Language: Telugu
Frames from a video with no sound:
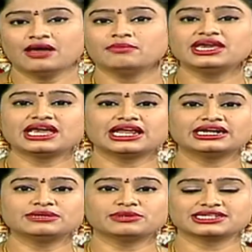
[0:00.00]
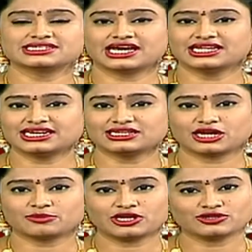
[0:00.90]
మీకు ఎలాంటి మన సనాతన
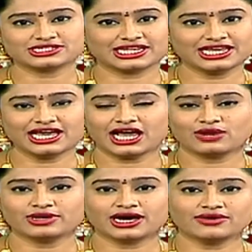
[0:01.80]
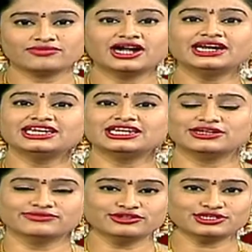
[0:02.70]
ధర్మంలో సందేహాలున్నా వాటిని
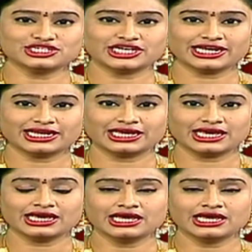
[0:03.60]
నివృత్తి చేయడానికి